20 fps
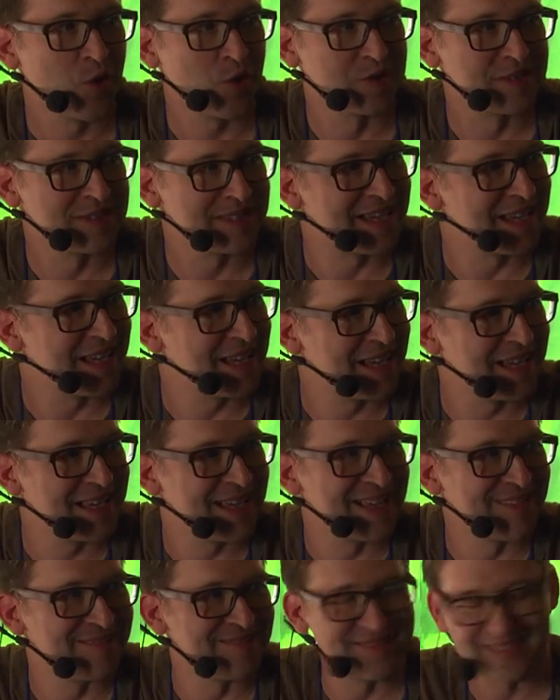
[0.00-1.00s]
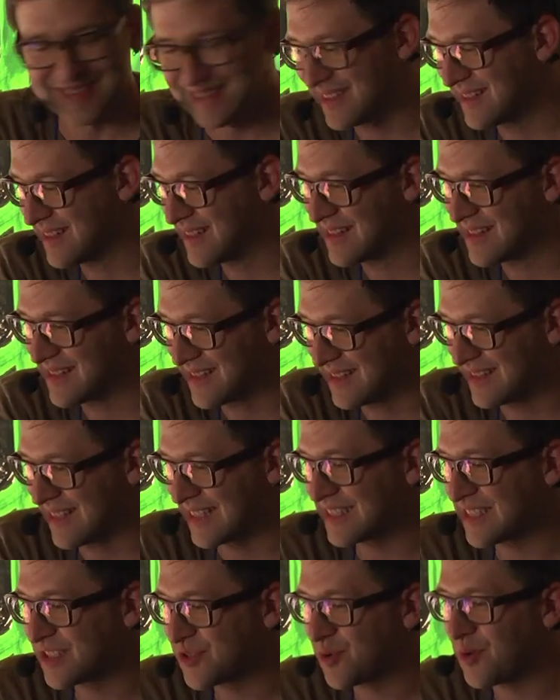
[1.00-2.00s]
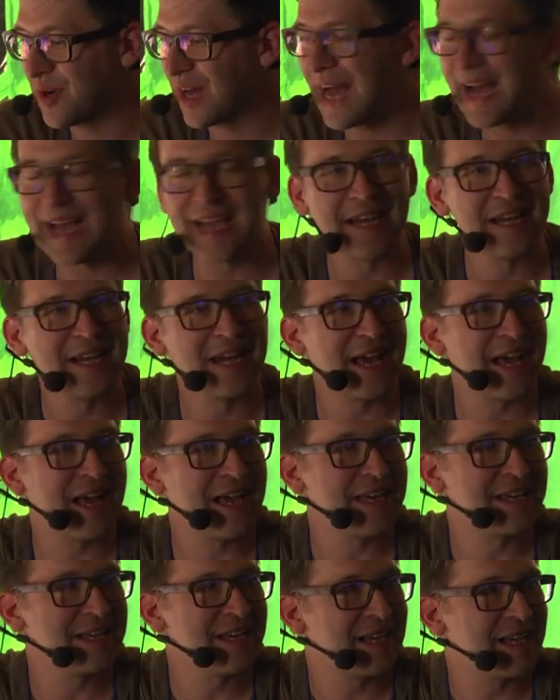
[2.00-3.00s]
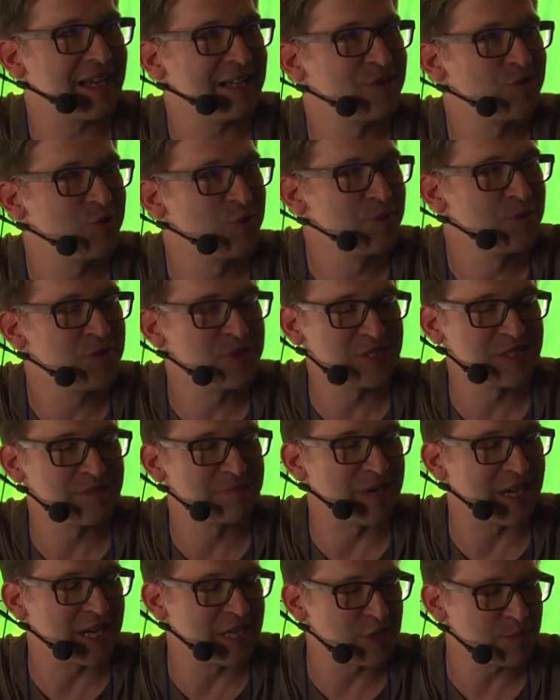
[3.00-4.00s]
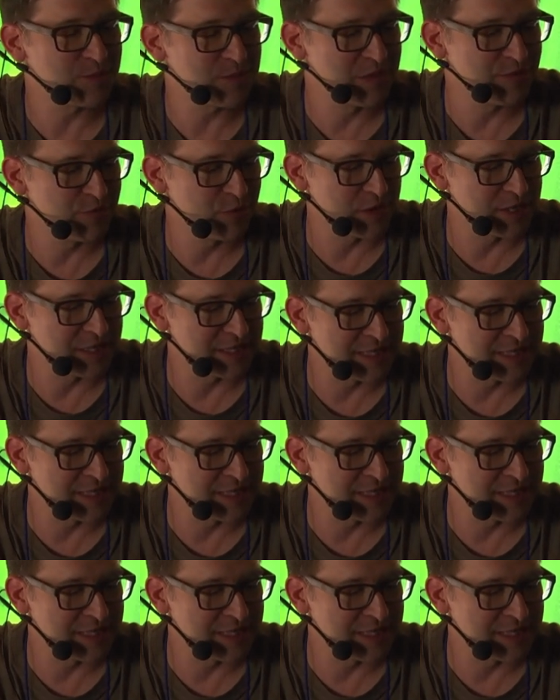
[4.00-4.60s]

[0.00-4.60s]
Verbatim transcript: Und ähm, das ist so ein, ein, ein typisches Beispiel für